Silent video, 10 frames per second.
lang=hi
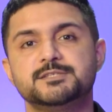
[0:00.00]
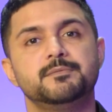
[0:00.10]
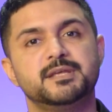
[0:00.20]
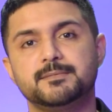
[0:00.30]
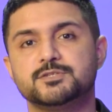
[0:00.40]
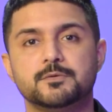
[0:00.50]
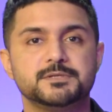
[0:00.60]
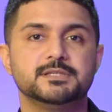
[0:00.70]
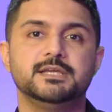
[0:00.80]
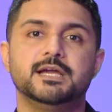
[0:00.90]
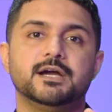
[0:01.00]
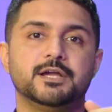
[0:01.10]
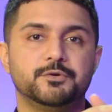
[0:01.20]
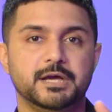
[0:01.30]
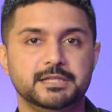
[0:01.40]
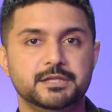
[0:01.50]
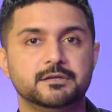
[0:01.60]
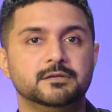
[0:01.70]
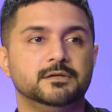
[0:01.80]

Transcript: इक्कीस में मेरे पास ऑप्शन थी आई गुड आई दर